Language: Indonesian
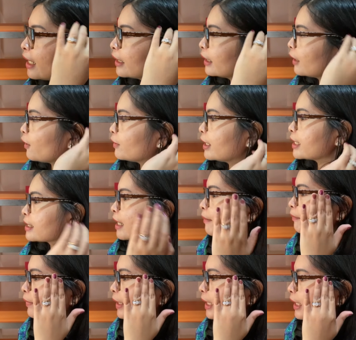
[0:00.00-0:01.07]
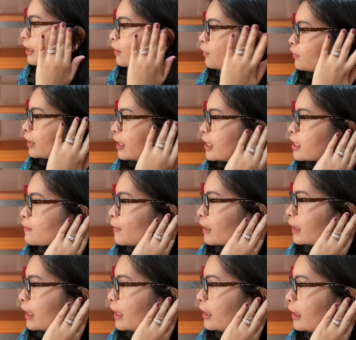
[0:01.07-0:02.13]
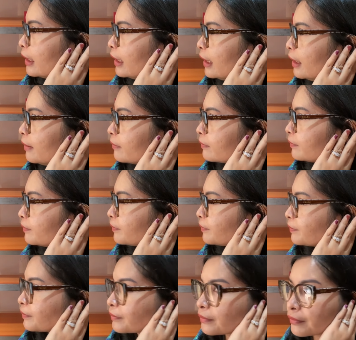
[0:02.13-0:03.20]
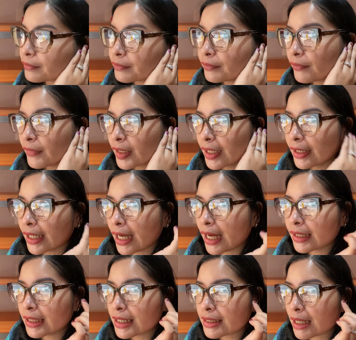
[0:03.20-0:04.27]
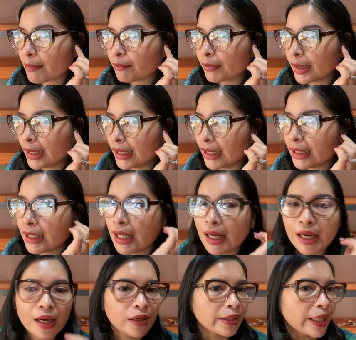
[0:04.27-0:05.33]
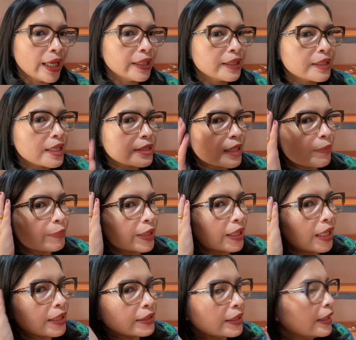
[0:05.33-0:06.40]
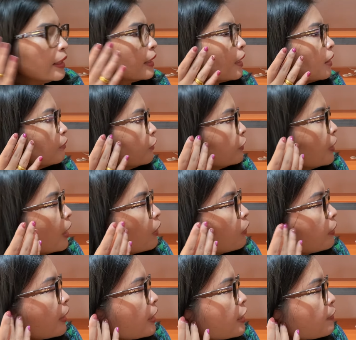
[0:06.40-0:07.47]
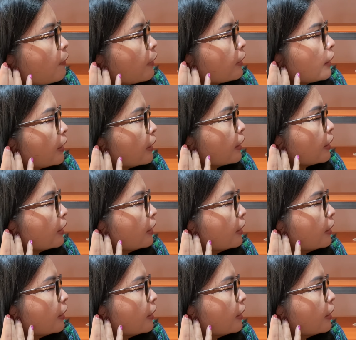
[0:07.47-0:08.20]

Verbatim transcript: ini kalau dari samping looknya dia seperti ini ya dari samping oke ini dari samping lagi kakak bunda looknya dia seperti ini